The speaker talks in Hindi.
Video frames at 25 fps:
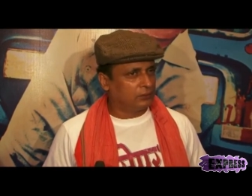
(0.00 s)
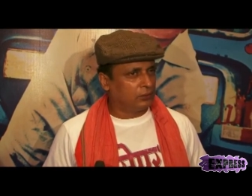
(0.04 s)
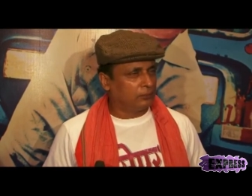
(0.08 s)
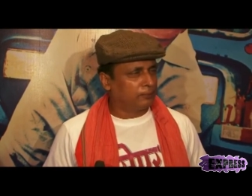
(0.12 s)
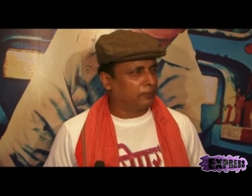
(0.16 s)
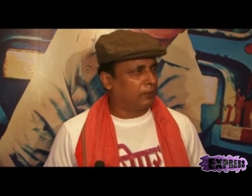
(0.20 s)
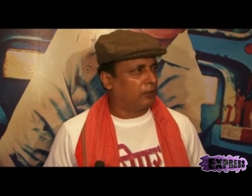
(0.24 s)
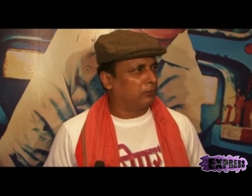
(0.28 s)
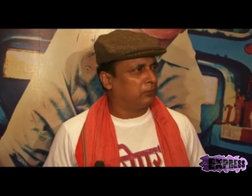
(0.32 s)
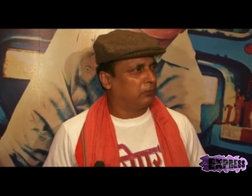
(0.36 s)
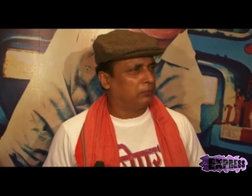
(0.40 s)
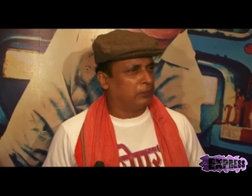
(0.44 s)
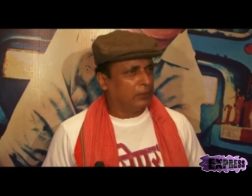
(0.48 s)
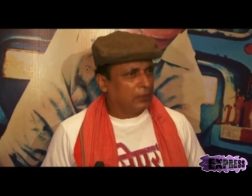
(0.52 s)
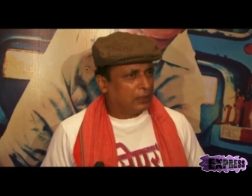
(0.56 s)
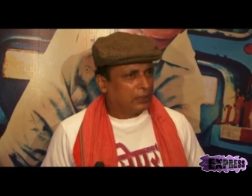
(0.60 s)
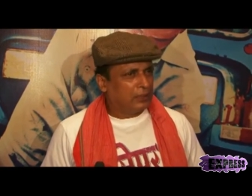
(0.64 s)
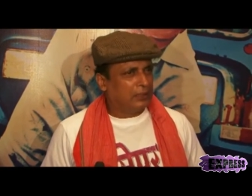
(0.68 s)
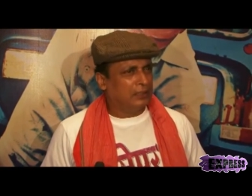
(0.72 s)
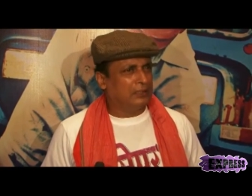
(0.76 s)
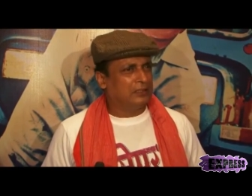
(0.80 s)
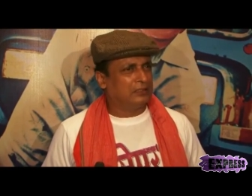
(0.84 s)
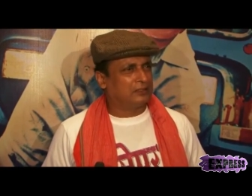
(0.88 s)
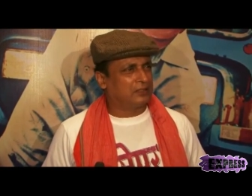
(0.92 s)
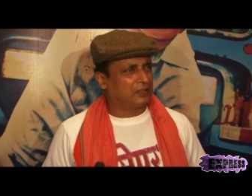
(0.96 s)
देर इज नो
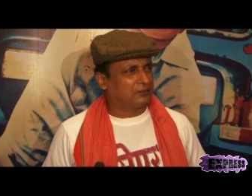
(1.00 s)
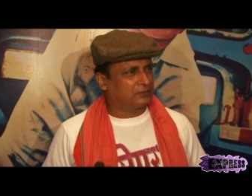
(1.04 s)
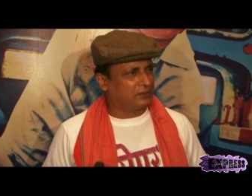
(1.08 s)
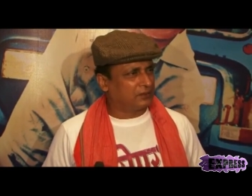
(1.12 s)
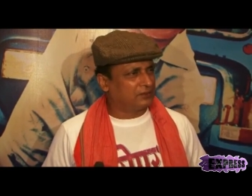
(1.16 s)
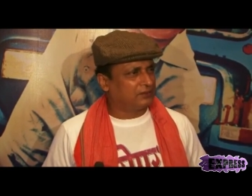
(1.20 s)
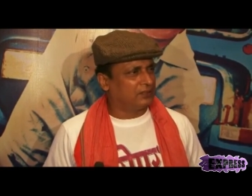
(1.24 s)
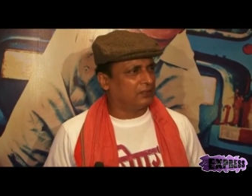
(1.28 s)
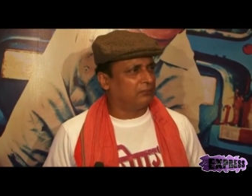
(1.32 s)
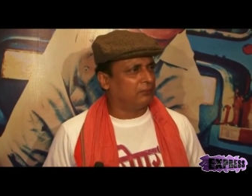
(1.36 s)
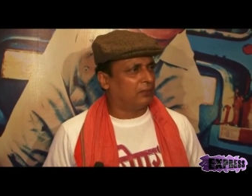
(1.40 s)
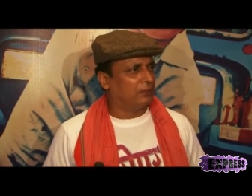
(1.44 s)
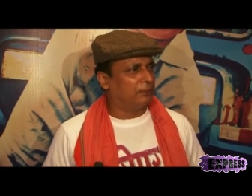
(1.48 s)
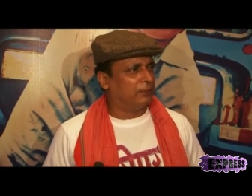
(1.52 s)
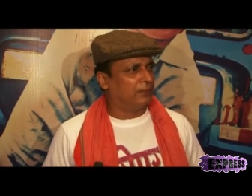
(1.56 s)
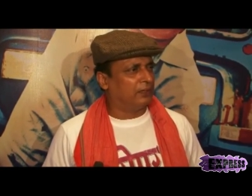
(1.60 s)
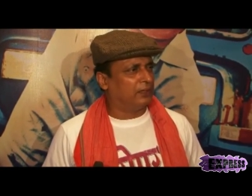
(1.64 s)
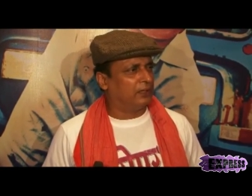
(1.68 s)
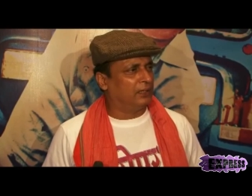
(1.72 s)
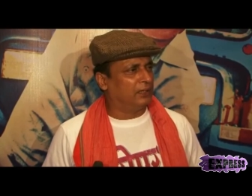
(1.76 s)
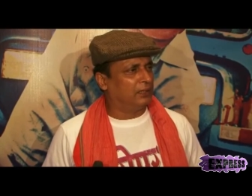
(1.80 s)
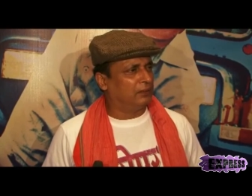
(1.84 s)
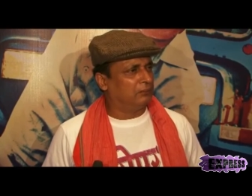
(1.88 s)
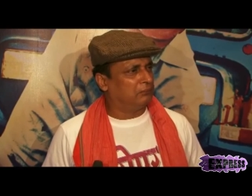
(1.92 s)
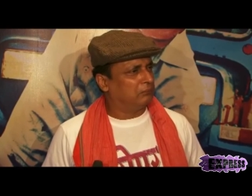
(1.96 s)
प्रॉब्लम इंटरेस्टिंग
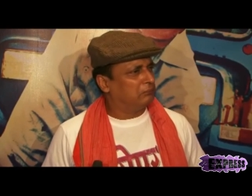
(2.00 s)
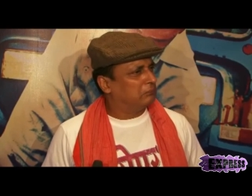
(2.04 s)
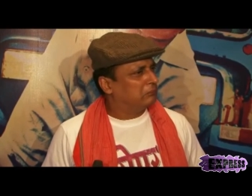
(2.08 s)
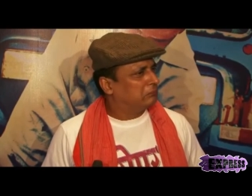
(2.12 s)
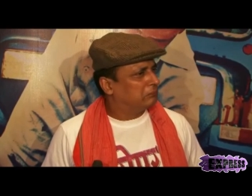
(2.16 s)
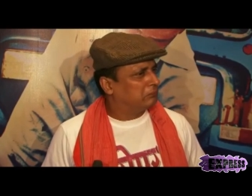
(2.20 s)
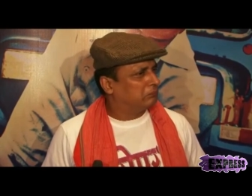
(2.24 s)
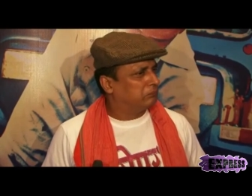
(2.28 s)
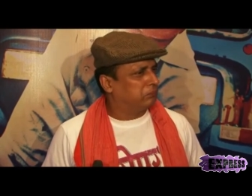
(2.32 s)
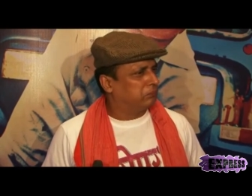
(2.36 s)
सिनेमा बने